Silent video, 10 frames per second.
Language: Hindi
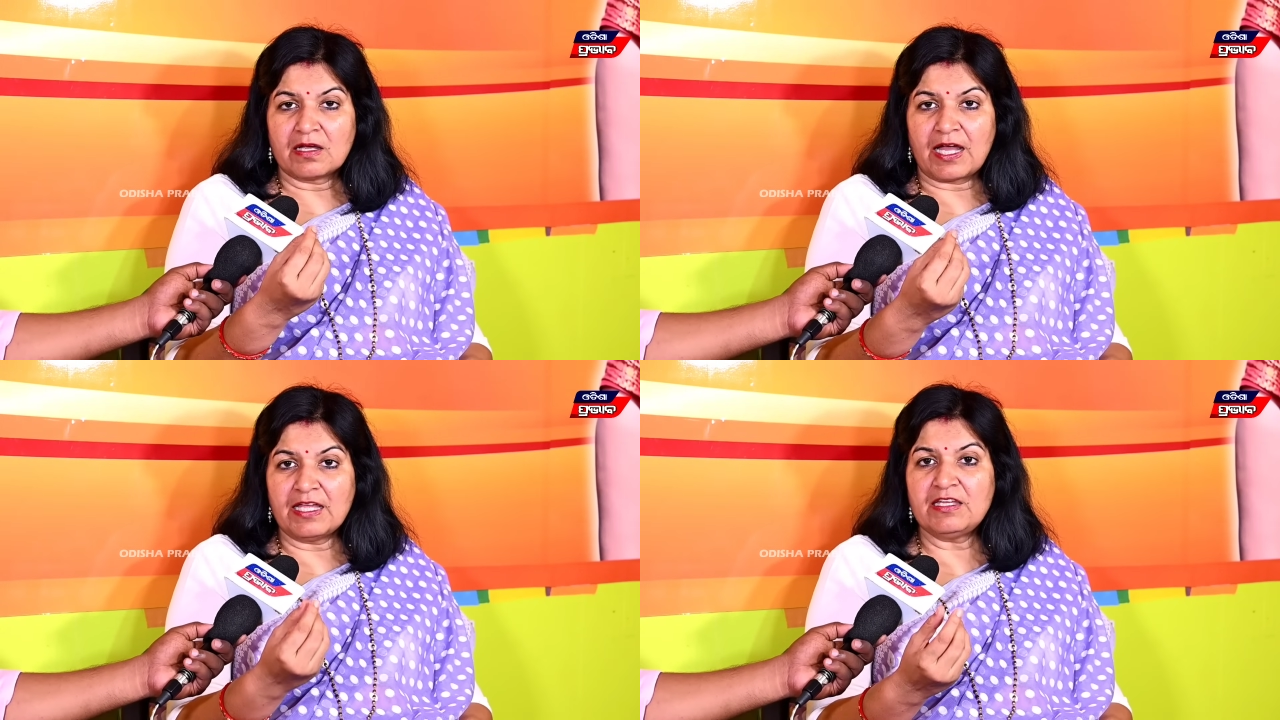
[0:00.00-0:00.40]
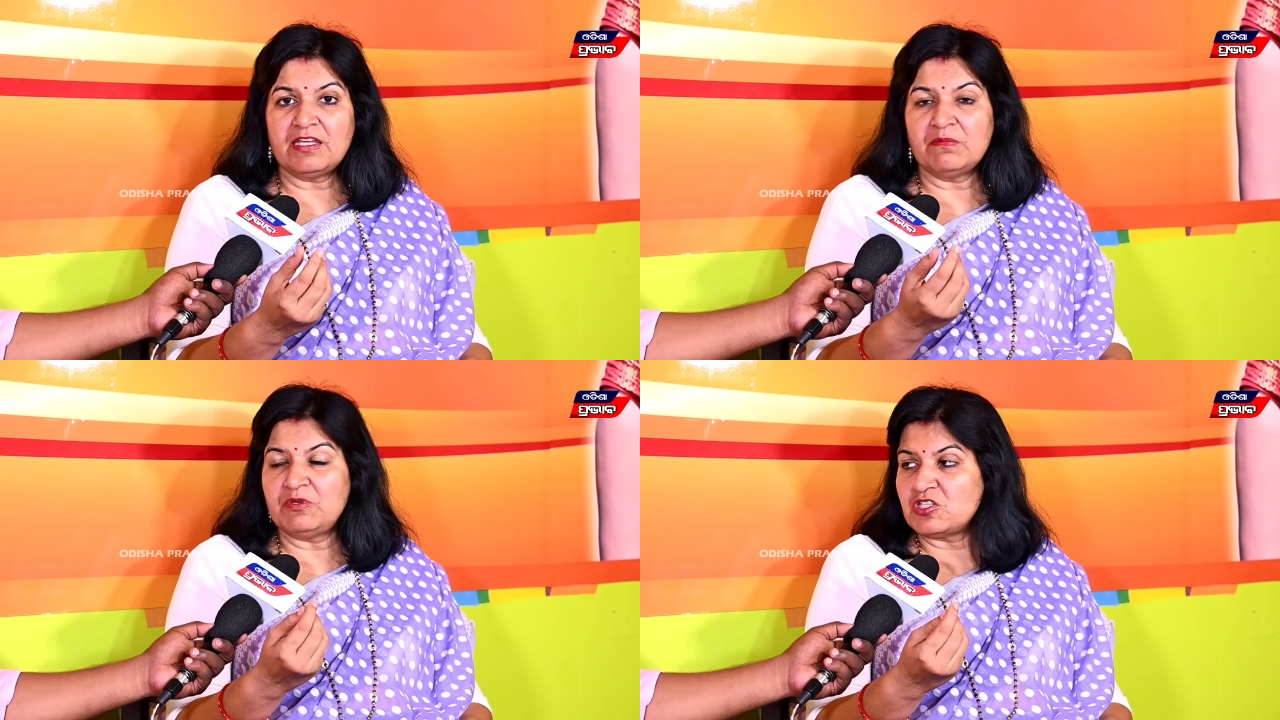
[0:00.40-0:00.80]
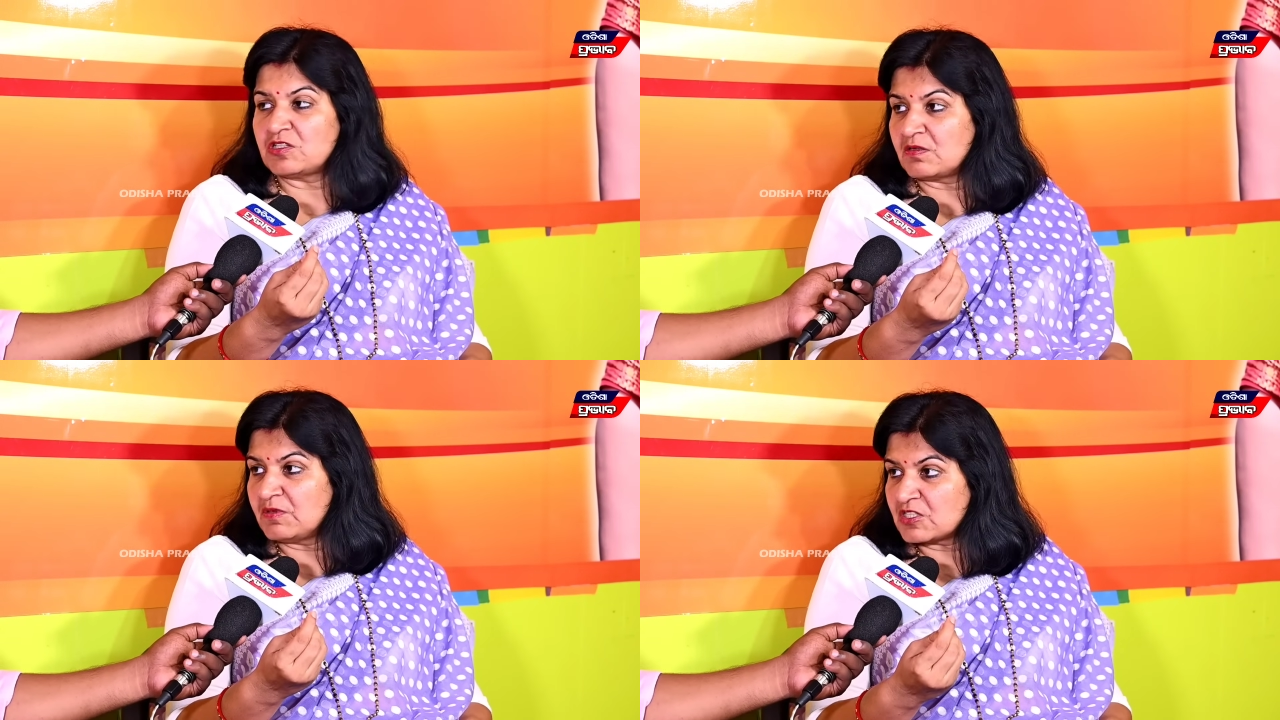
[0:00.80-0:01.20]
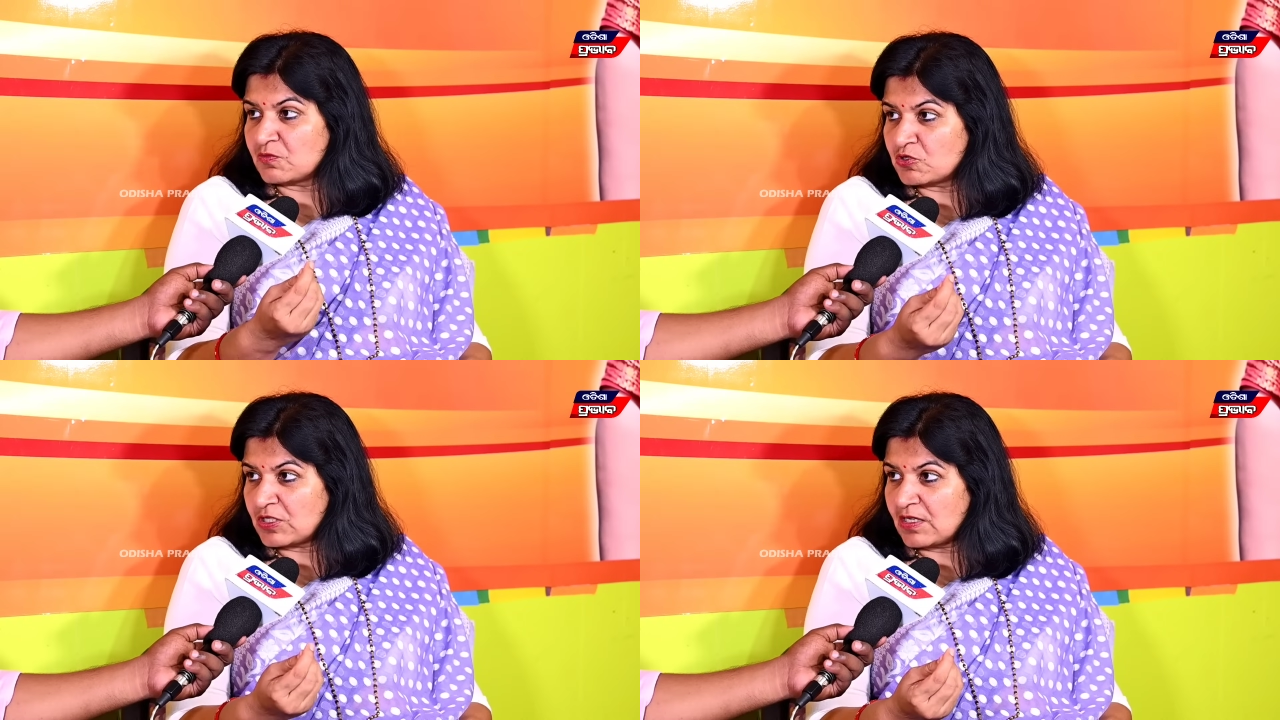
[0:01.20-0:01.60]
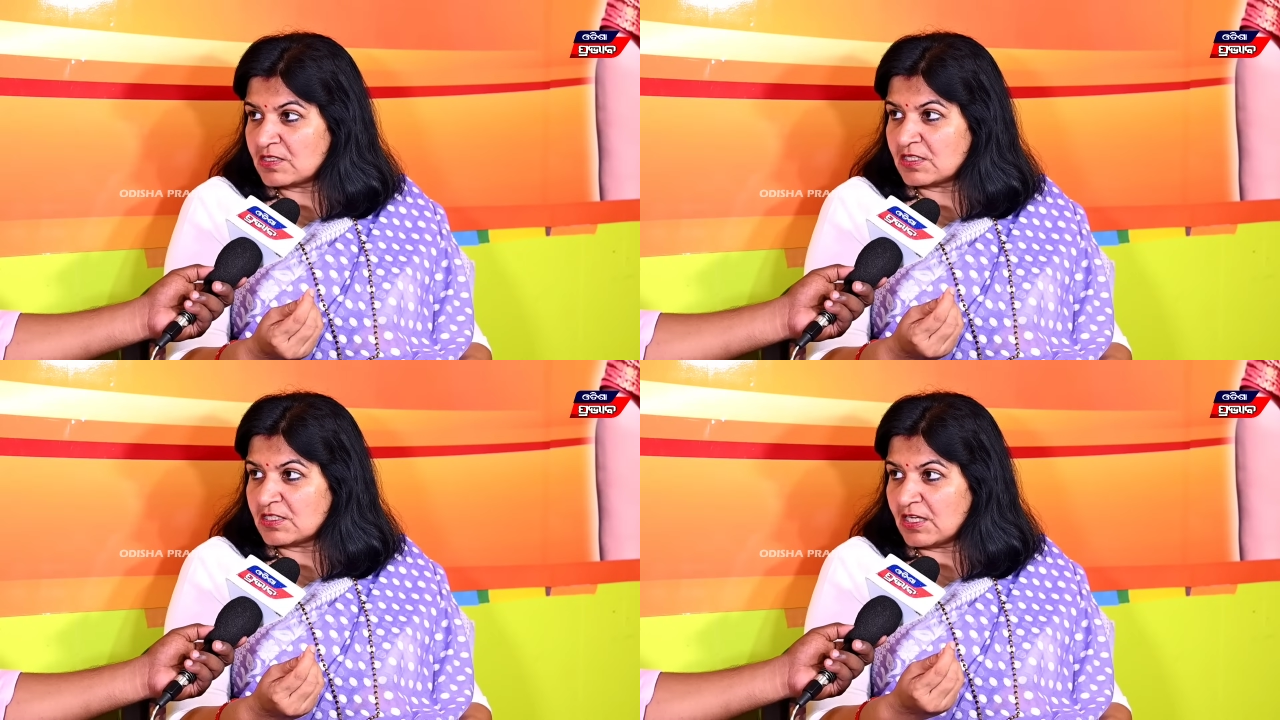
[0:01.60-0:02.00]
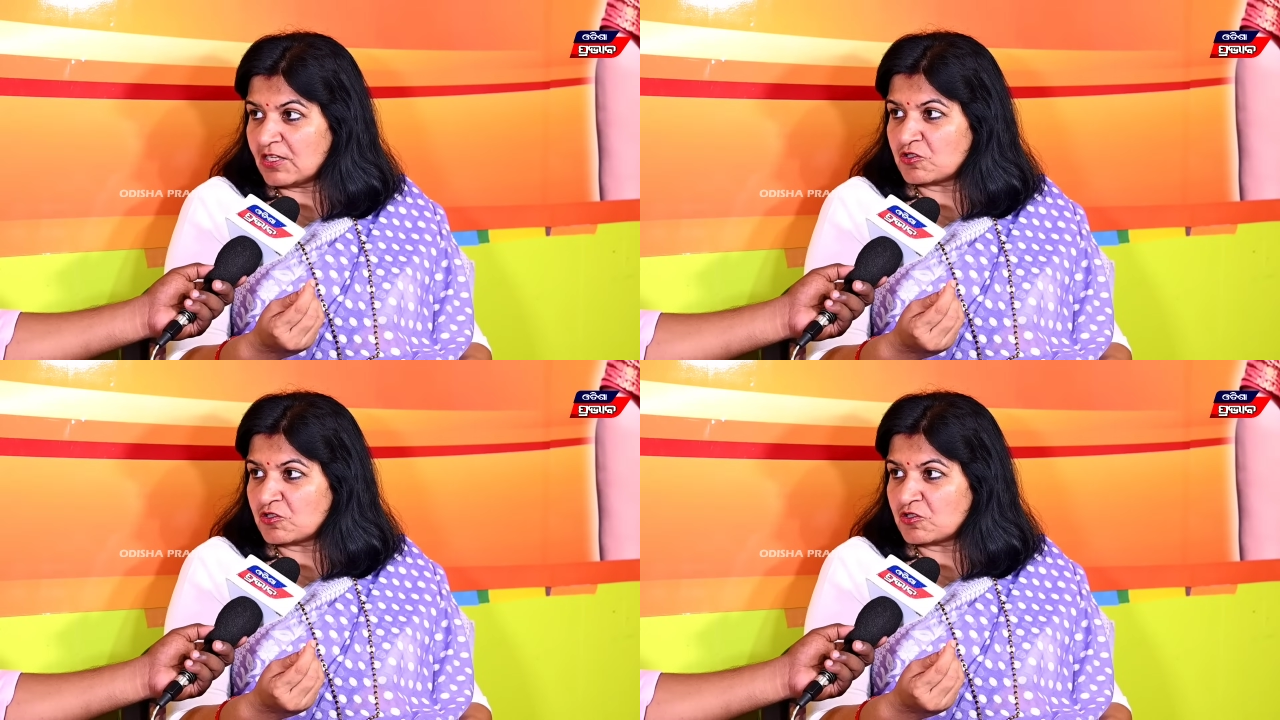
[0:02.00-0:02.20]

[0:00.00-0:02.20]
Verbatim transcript: कहीं विचित्र वेशभूषार से ठिया